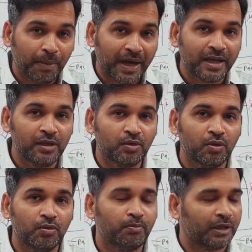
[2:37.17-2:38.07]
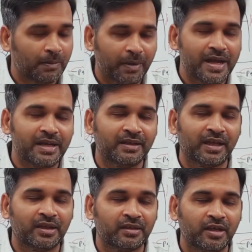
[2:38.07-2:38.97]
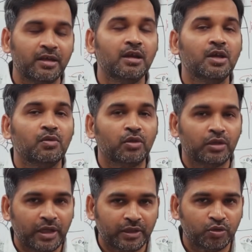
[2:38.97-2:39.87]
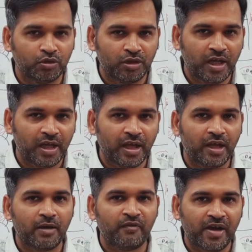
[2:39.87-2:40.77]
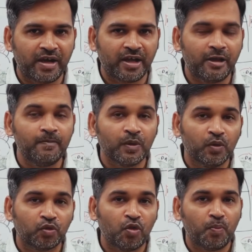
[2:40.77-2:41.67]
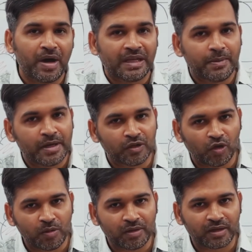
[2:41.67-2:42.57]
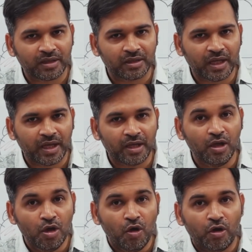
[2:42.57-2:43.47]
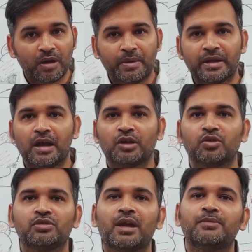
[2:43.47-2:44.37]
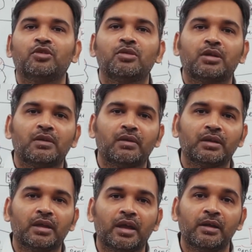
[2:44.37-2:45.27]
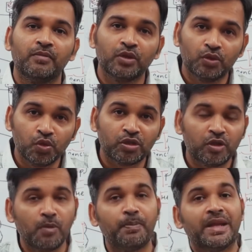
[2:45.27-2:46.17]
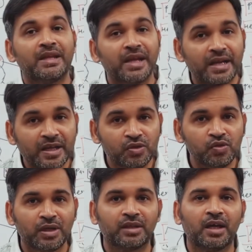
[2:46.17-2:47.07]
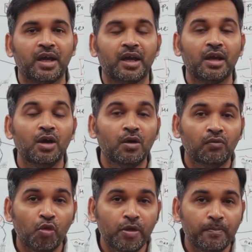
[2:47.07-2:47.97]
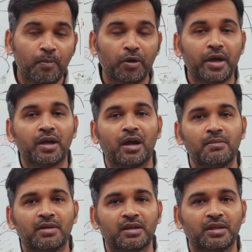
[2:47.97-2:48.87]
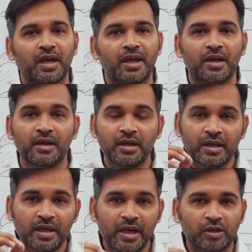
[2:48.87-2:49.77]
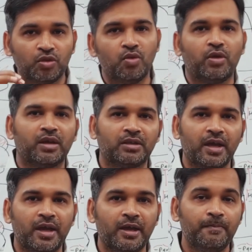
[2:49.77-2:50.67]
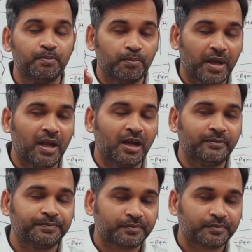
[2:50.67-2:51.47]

बाइल को मतलब बाइल की सहायता से वो जो तेल है या फैट है उसको पानी में डिजोल्व कर देता है और हमारे हाथों से एब्जॉर्व करवाता है दूसरा जो पेनिक्रेटिक जूस आता है वो इम्पोर्टेंट काम करता है एक तो करता है पहला